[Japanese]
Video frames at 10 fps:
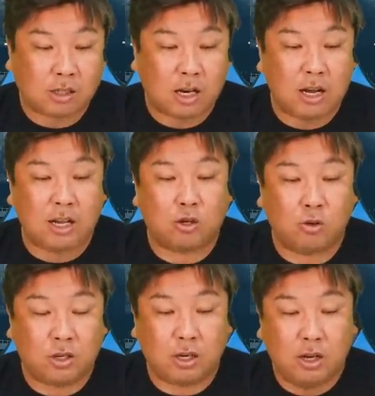対0で
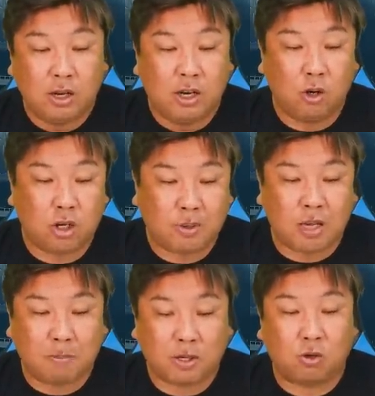中日広島
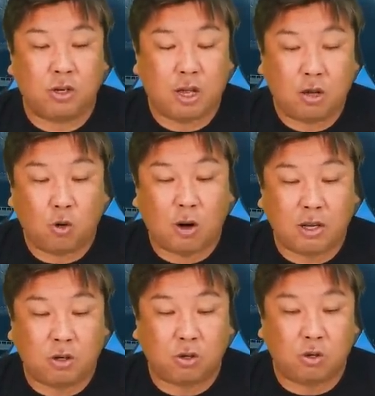先発、九里ね5
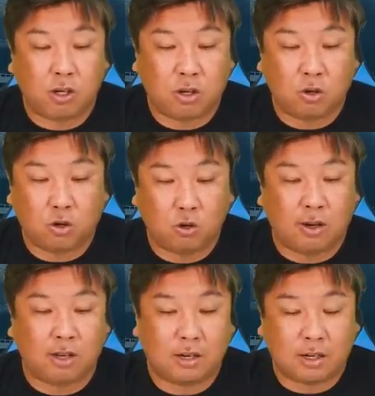回92球9
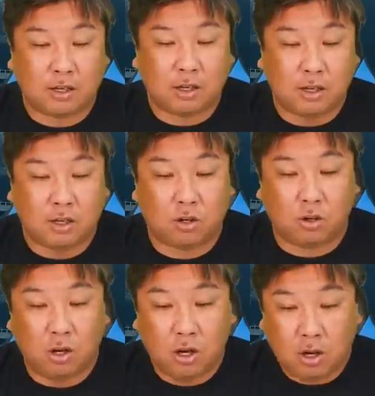安打2三振2四
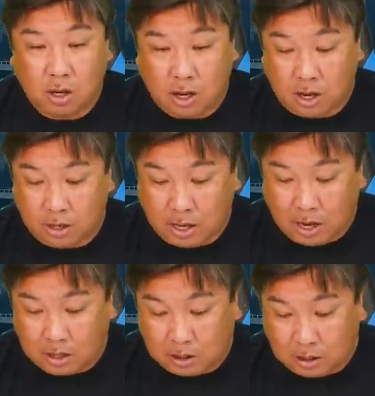球、えー、
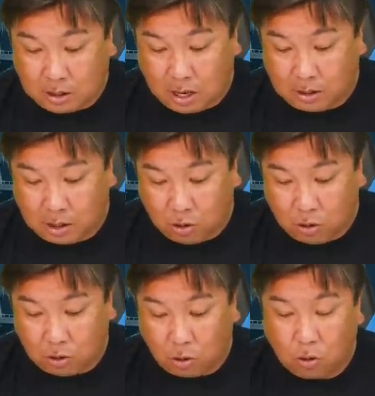7失点って
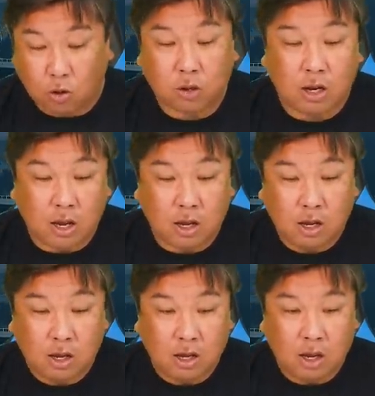いうところでね、
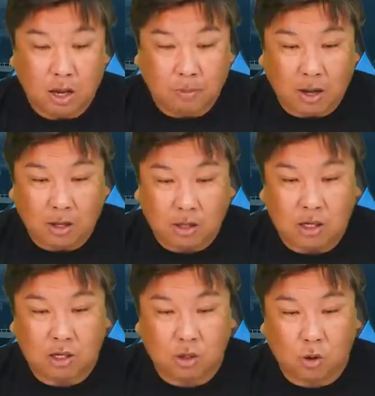えー、まあ
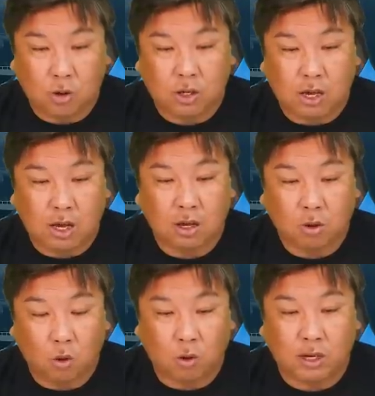非常にね
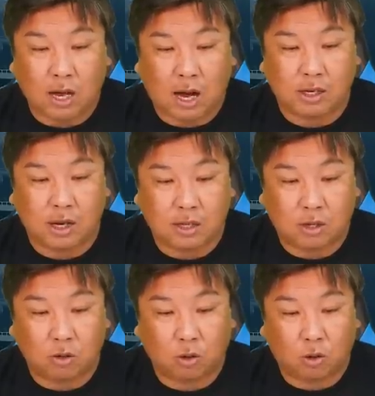大きな敗戦っ
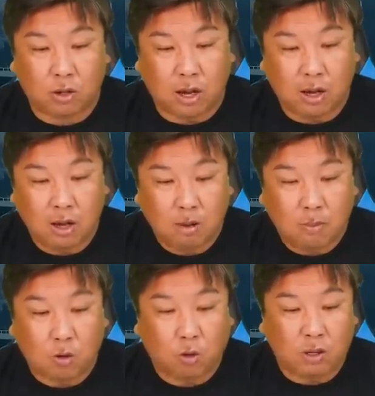ていうところで、
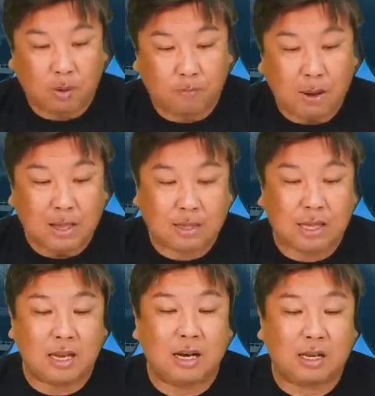まあ、ここね
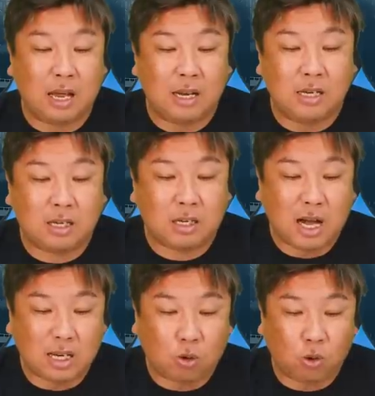バッテリーがね石
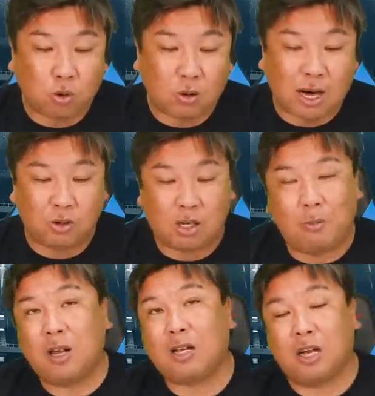川と細川の
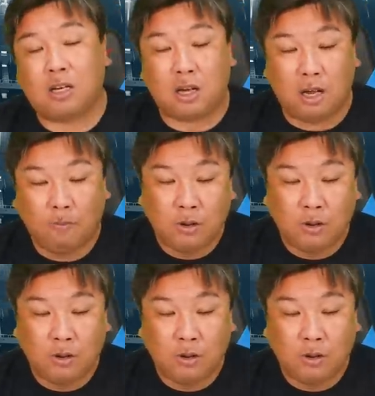攻めに対してね